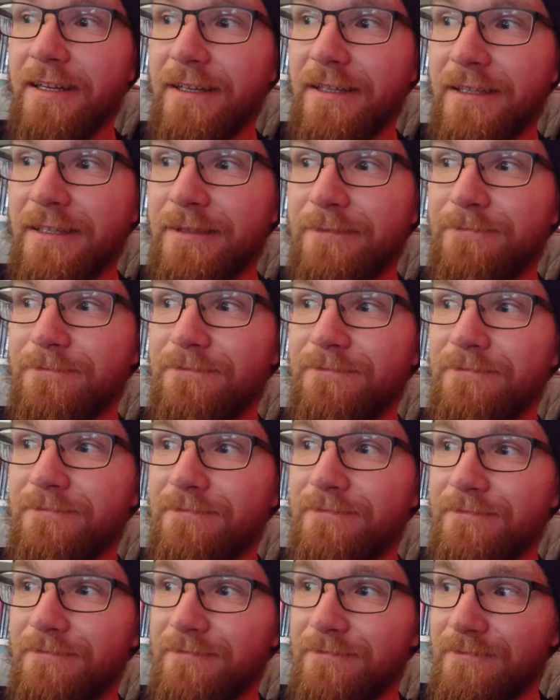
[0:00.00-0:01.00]
Ähm,
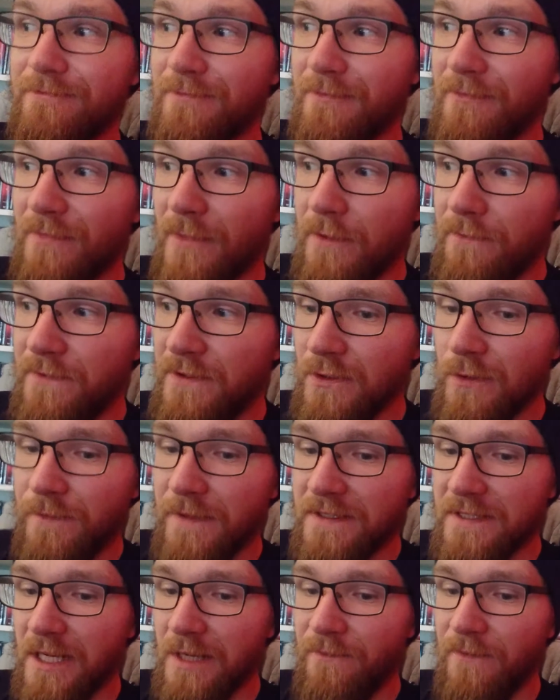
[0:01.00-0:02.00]
wieso,
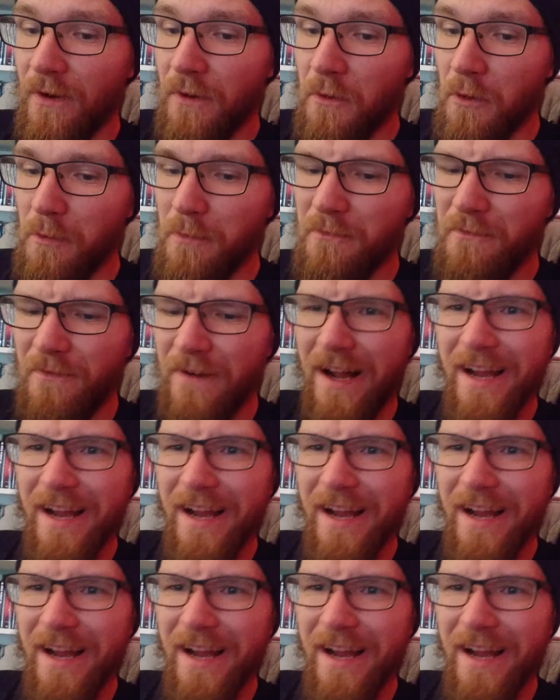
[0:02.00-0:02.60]
weshalb, warum?